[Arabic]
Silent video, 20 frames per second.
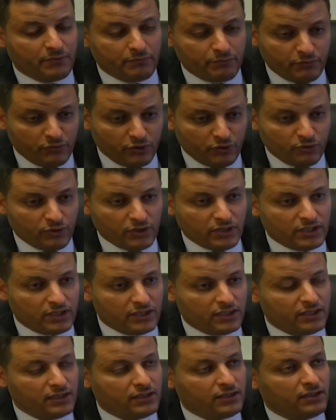
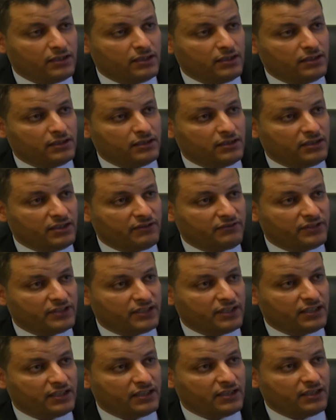واضافه
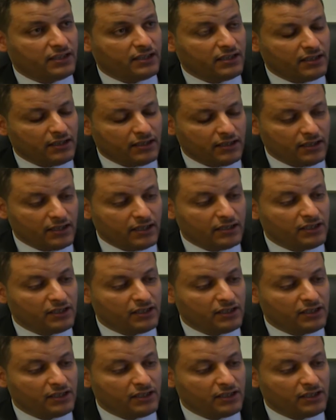آه، آه،